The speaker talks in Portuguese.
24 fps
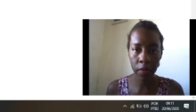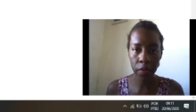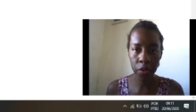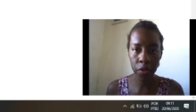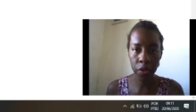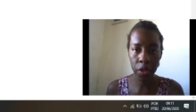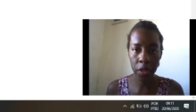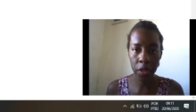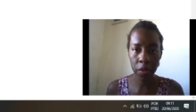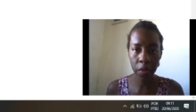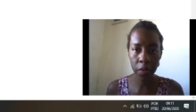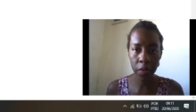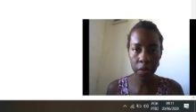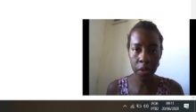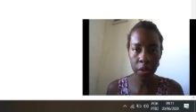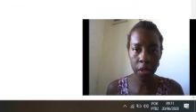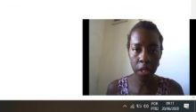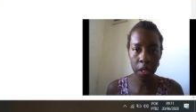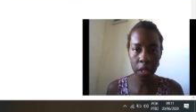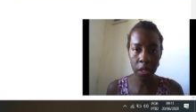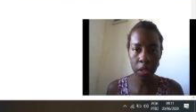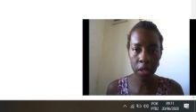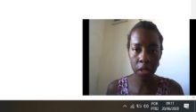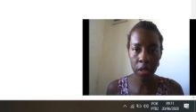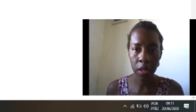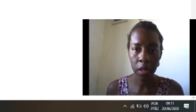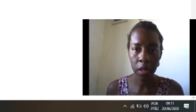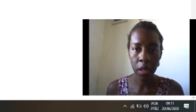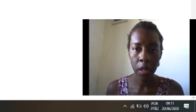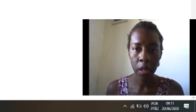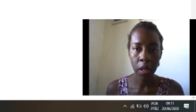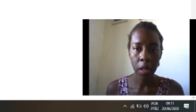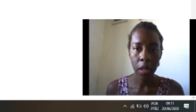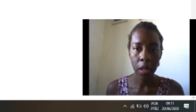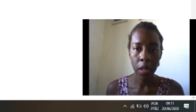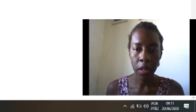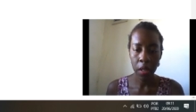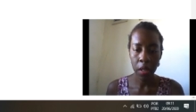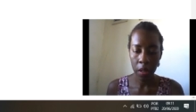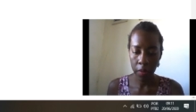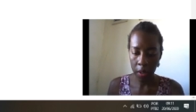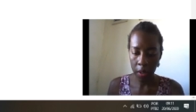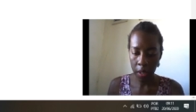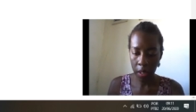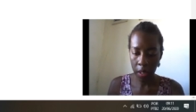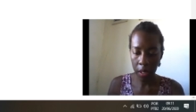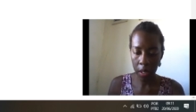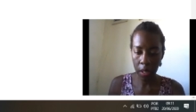O título, gente.
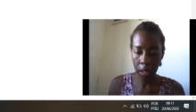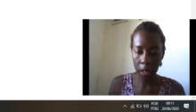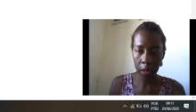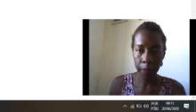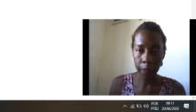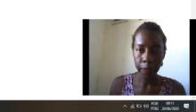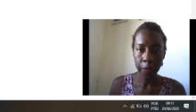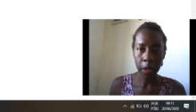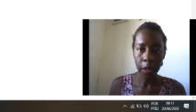Então, aqui.